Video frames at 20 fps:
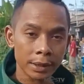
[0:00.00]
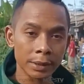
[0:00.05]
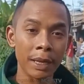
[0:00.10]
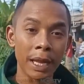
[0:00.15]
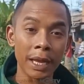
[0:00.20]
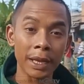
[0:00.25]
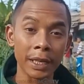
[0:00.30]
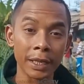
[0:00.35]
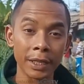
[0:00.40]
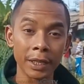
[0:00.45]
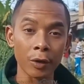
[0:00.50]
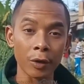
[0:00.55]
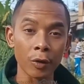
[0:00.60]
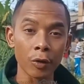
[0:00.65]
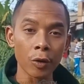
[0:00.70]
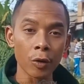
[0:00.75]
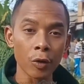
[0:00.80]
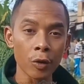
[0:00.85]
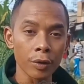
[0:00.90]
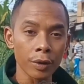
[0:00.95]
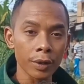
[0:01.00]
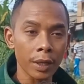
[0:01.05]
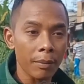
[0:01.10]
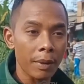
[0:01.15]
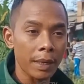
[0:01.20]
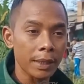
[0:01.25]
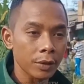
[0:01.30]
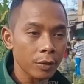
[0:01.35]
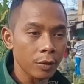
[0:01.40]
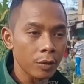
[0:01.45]
sebelah kirinya dulu yang
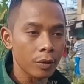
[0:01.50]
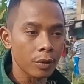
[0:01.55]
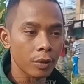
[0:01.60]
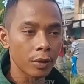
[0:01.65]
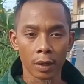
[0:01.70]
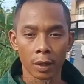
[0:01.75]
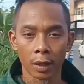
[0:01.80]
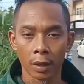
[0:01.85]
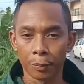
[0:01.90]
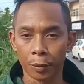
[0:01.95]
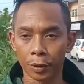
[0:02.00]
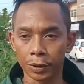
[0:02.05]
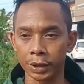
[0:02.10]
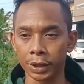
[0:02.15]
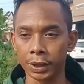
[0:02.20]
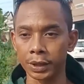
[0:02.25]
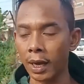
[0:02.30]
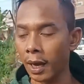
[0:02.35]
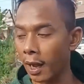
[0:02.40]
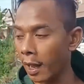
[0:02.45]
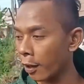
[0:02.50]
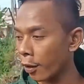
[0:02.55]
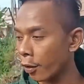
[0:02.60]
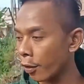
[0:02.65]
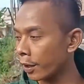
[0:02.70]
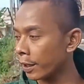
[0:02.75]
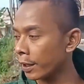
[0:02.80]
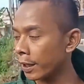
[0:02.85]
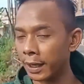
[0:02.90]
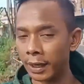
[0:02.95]
masuk posisinya
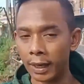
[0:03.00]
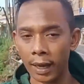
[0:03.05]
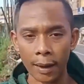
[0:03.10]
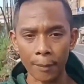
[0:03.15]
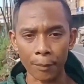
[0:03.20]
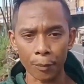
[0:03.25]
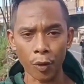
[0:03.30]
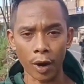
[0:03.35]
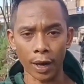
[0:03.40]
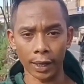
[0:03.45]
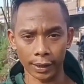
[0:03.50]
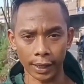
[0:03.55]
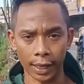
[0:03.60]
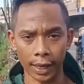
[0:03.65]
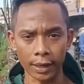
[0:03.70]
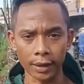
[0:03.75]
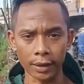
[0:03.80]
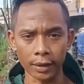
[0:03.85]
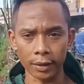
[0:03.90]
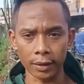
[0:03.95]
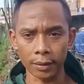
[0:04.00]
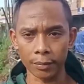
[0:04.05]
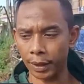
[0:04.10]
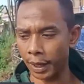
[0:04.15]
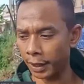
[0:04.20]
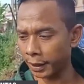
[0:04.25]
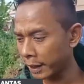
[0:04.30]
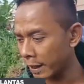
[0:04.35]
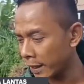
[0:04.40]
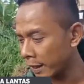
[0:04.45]
kalau ini nggak muatan
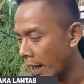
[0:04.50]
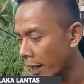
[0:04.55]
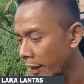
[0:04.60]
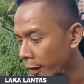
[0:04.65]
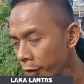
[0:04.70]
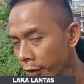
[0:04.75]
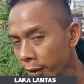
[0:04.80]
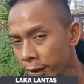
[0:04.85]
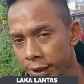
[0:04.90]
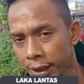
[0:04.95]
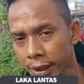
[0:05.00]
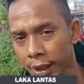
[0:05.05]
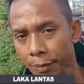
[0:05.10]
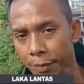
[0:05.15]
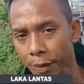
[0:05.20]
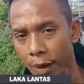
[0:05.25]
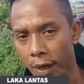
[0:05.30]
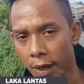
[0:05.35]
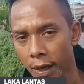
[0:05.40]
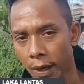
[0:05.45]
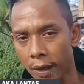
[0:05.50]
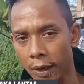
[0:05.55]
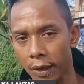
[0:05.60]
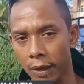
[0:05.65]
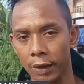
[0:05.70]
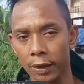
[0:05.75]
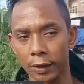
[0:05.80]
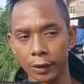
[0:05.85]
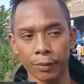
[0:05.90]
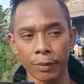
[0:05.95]
berarti jantung ke sini pak
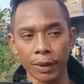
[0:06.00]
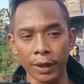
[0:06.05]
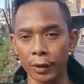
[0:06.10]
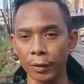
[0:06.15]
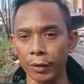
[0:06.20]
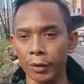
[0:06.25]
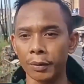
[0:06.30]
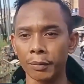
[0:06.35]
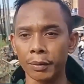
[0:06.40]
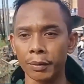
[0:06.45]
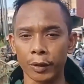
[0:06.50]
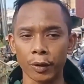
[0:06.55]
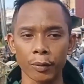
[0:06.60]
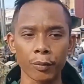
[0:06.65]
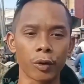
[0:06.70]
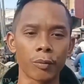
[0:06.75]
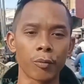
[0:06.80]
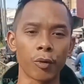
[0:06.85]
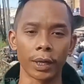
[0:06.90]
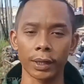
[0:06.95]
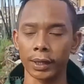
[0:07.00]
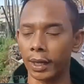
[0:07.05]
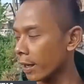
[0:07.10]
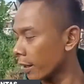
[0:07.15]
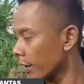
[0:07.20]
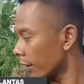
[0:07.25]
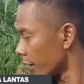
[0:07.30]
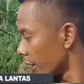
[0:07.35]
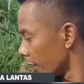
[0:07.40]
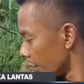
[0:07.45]
hmm. cuma itu berhubung
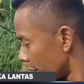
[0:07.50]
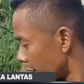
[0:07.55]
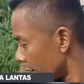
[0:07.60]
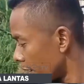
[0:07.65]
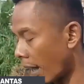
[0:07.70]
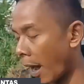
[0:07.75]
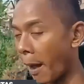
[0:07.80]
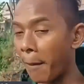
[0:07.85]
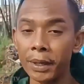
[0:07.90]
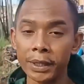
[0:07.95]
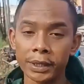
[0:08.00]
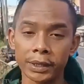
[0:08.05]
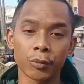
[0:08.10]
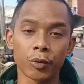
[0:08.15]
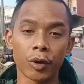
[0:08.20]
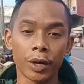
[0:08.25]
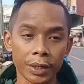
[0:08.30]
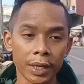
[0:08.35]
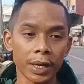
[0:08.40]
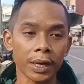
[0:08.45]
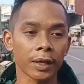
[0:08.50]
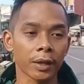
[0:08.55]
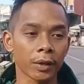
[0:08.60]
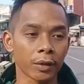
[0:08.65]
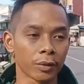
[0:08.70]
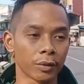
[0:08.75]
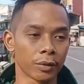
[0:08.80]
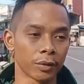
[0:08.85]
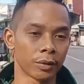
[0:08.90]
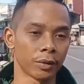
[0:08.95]
muatan ambles semuanya
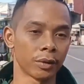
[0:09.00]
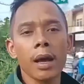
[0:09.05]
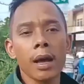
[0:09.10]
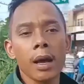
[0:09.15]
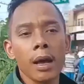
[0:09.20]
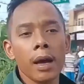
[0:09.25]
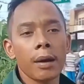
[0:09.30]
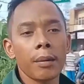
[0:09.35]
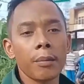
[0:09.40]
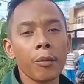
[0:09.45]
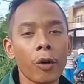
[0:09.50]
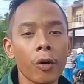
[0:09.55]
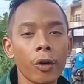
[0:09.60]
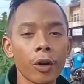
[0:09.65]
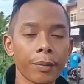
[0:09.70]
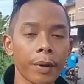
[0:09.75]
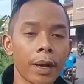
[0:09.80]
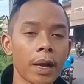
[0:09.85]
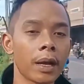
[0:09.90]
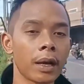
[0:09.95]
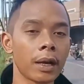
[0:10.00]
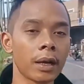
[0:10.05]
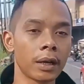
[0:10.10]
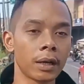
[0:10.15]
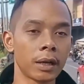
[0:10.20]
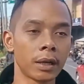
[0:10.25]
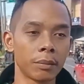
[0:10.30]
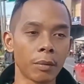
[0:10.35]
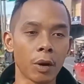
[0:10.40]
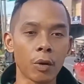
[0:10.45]
gitu hmm. Ah, Bogor pak
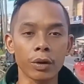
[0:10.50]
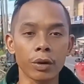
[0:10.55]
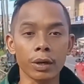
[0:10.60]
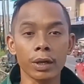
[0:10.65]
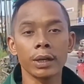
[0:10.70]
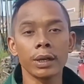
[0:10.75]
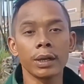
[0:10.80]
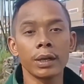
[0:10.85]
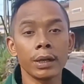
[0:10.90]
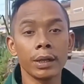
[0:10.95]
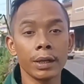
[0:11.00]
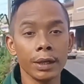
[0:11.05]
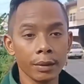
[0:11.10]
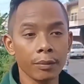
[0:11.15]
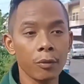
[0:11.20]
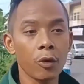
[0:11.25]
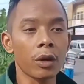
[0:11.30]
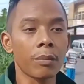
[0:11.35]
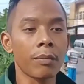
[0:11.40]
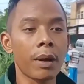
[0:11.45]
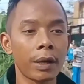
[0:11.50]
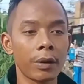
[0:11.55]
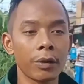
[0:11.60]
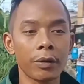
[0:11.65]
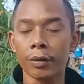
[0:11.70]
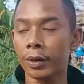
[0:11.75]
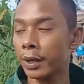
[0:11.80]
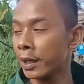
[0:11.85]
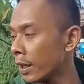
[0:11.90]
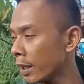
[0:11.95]
dari Bogor ke Sukabumi ya
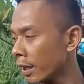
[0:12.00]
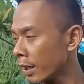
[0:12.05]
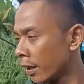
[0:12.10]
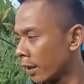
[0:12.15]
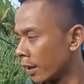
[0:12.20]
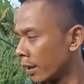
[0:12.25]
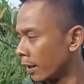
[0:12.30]
Bandung ini